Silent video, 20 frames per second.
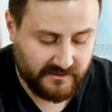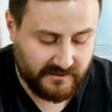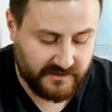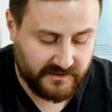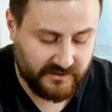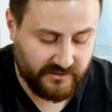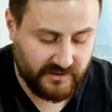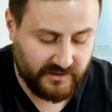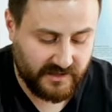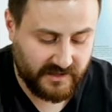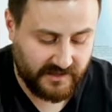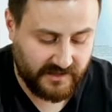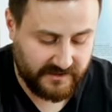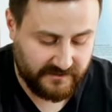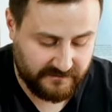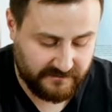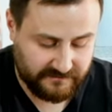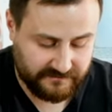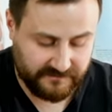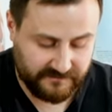ее
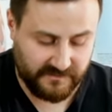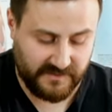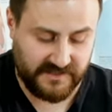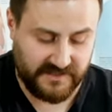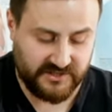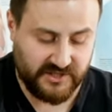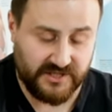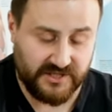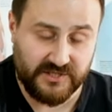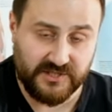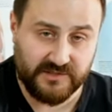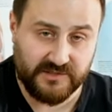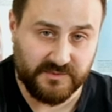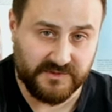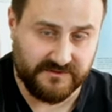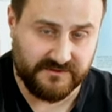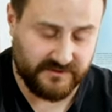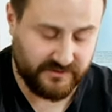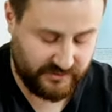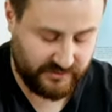край, ближайший к
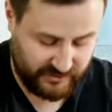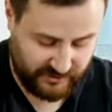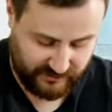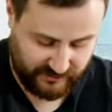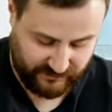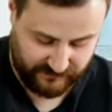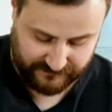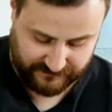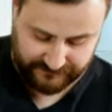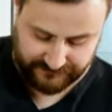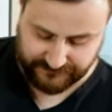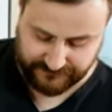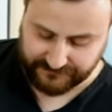позвоночнику.